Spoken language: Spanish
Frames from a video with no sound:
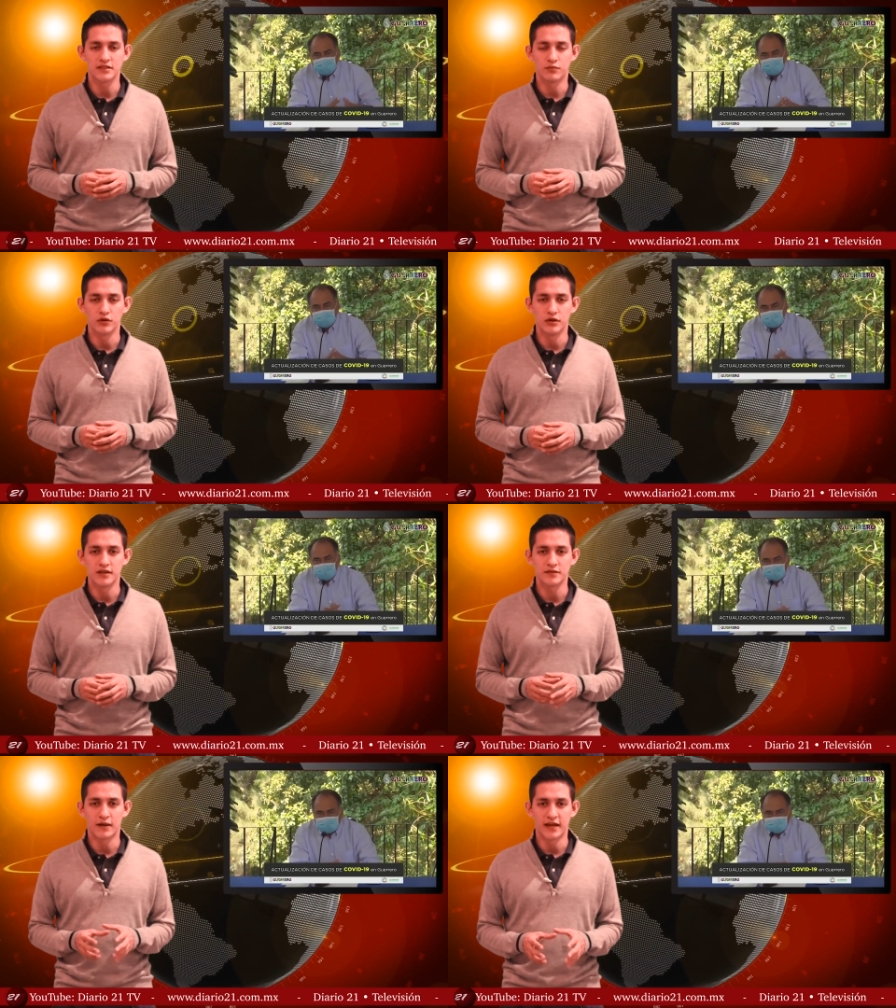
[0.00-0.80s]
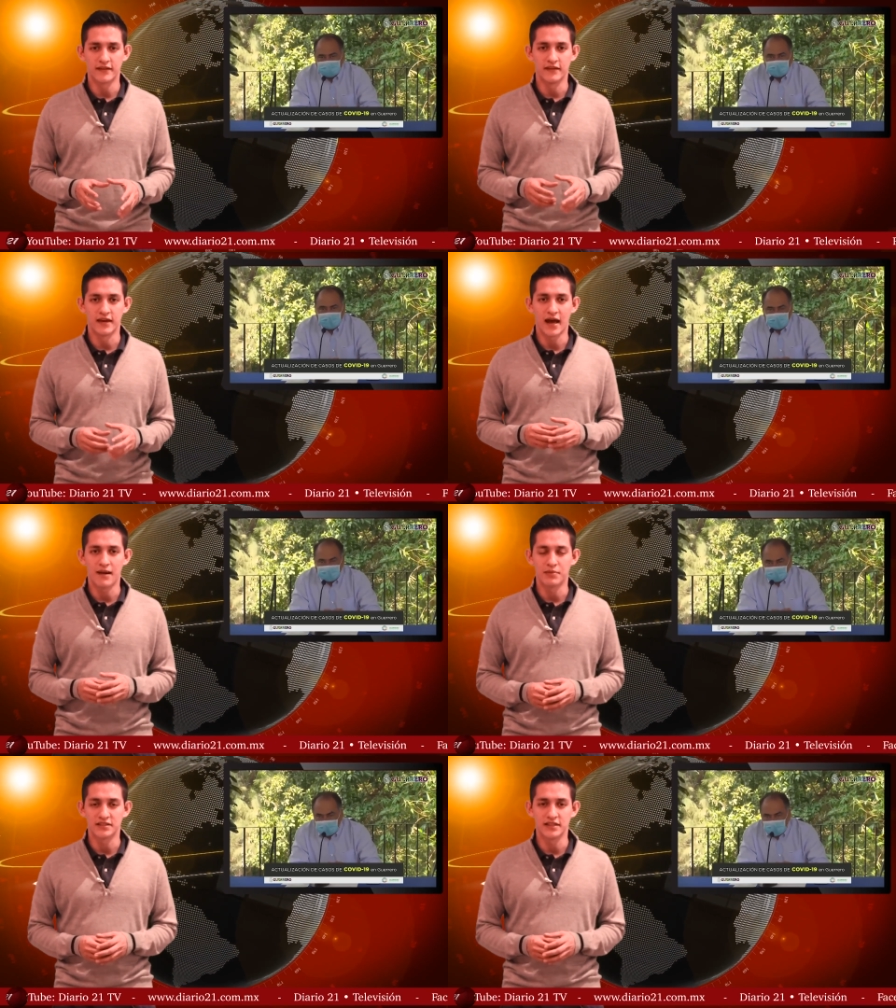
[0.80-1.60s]
disponibles para atender
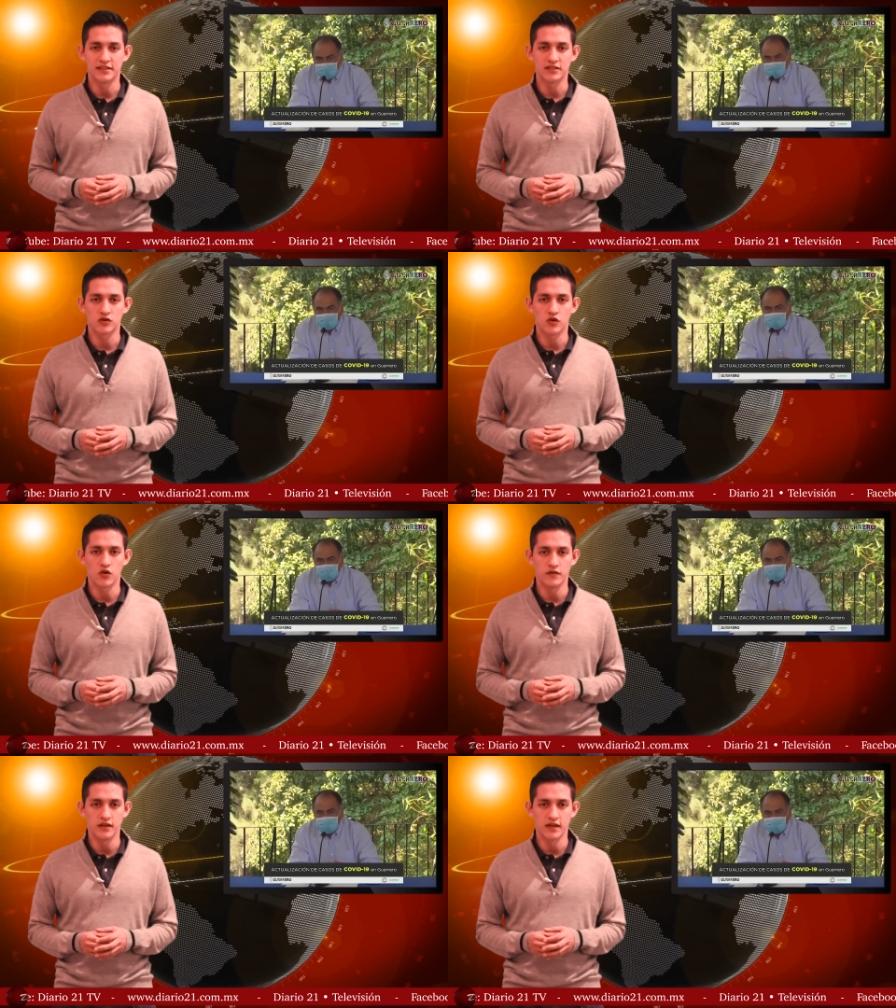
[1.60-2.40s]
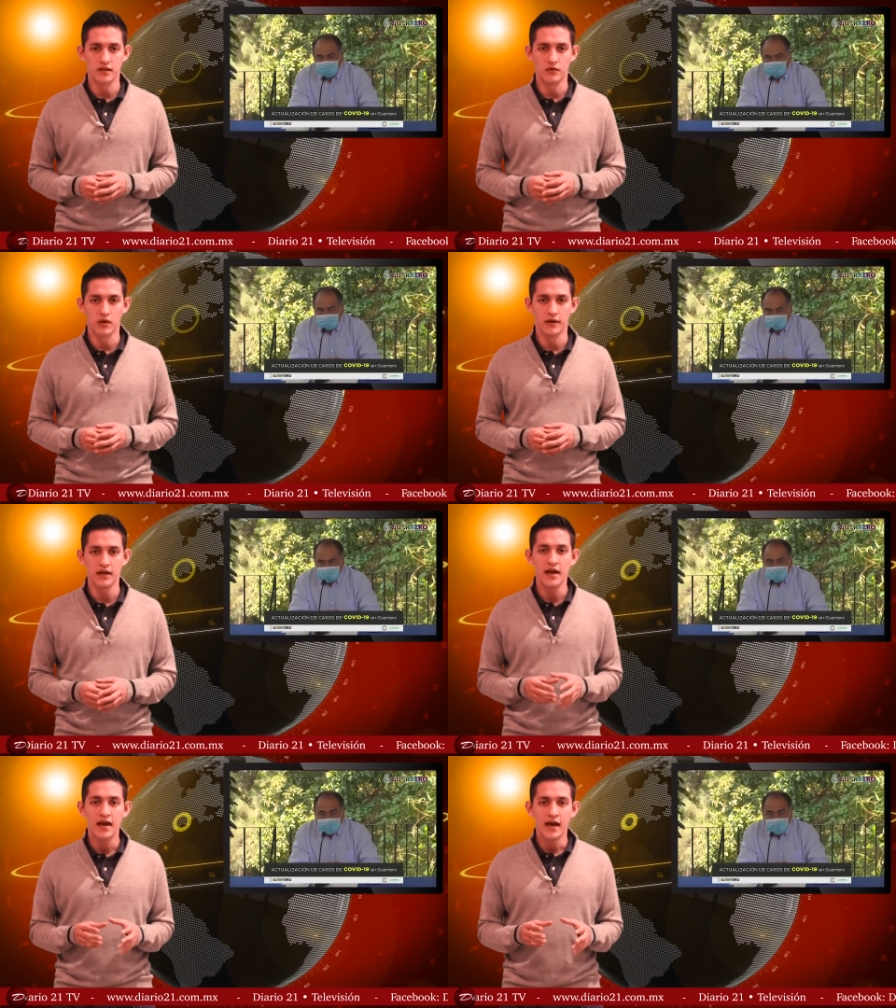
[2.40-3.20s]
a pacientes con
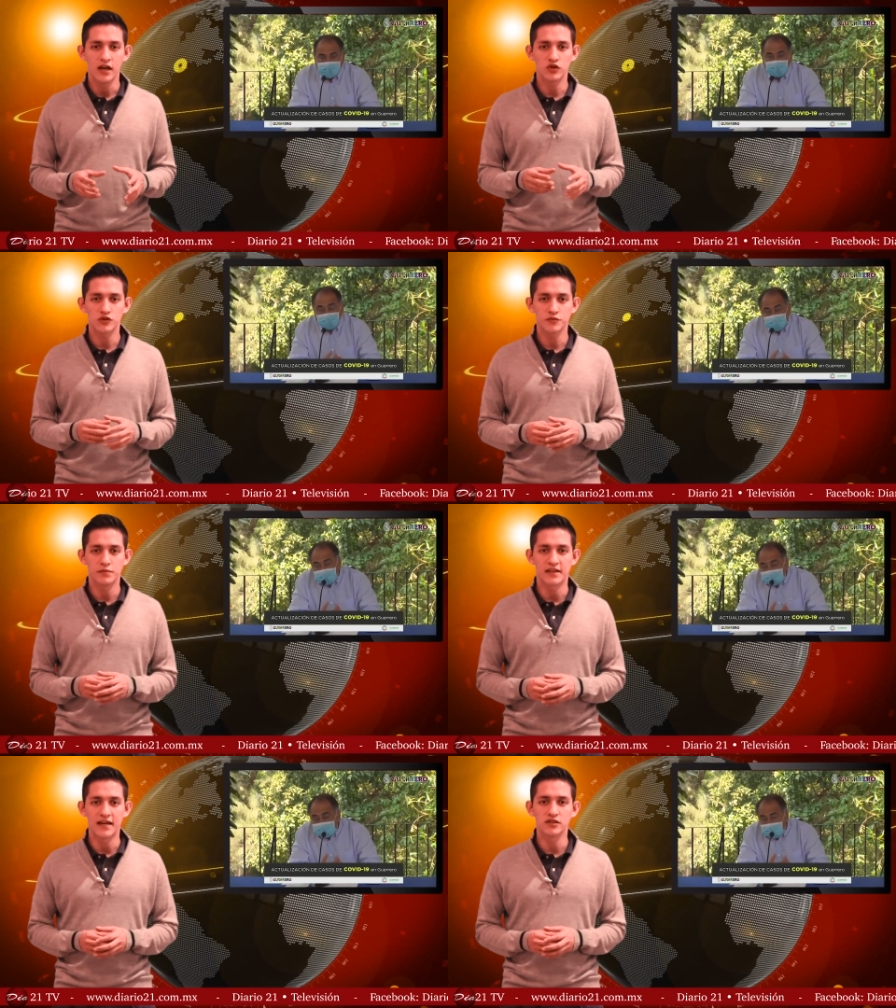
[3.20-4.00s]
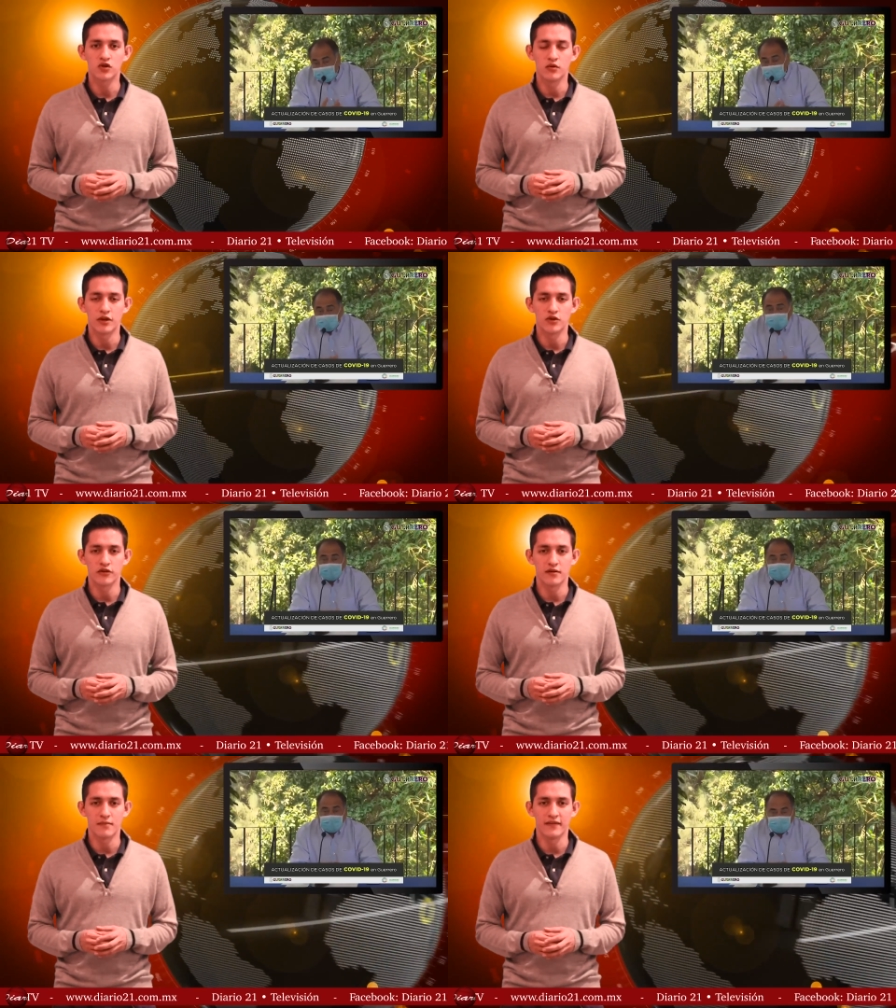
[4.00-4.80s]
COVID-19 en los hospitales con
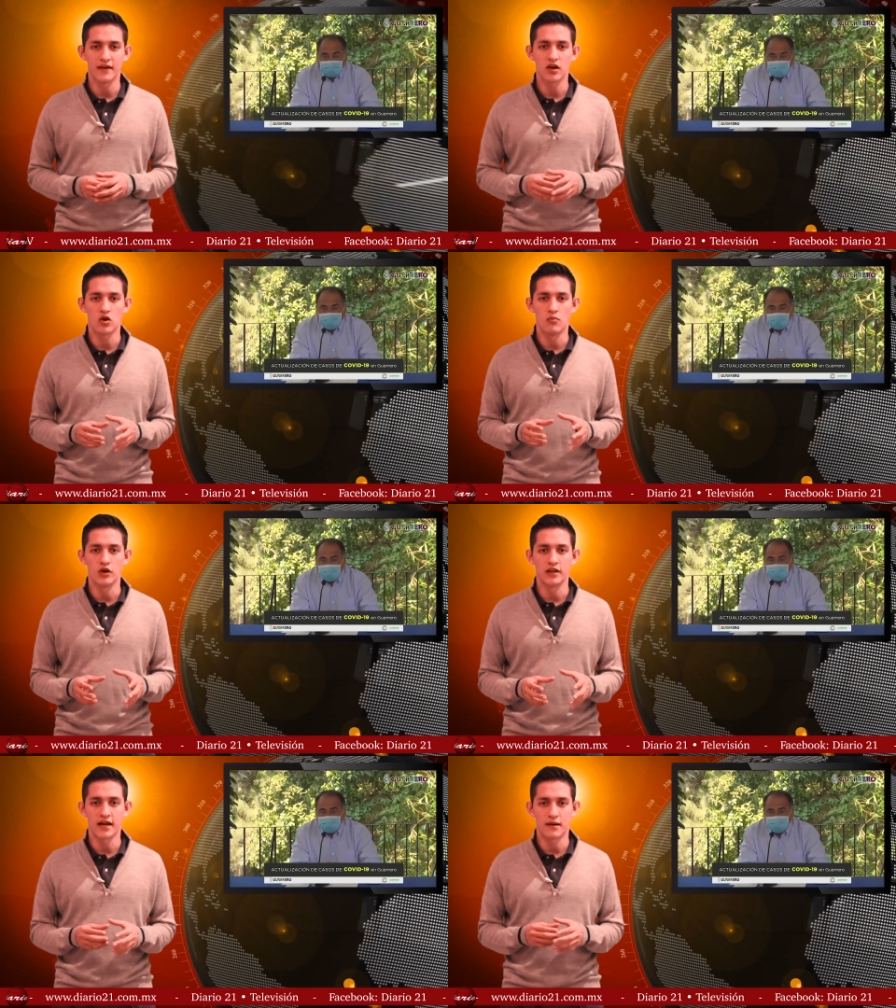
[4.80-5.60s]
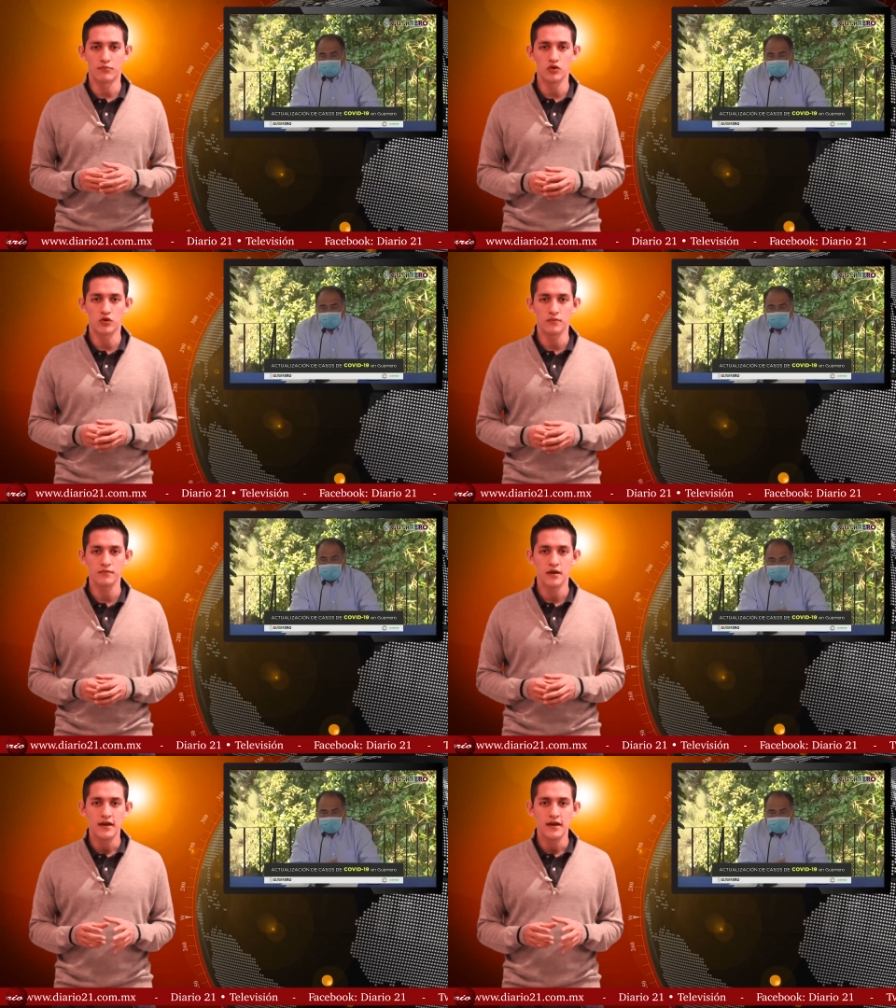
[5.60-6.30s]
mayor demanda como el de Acapulco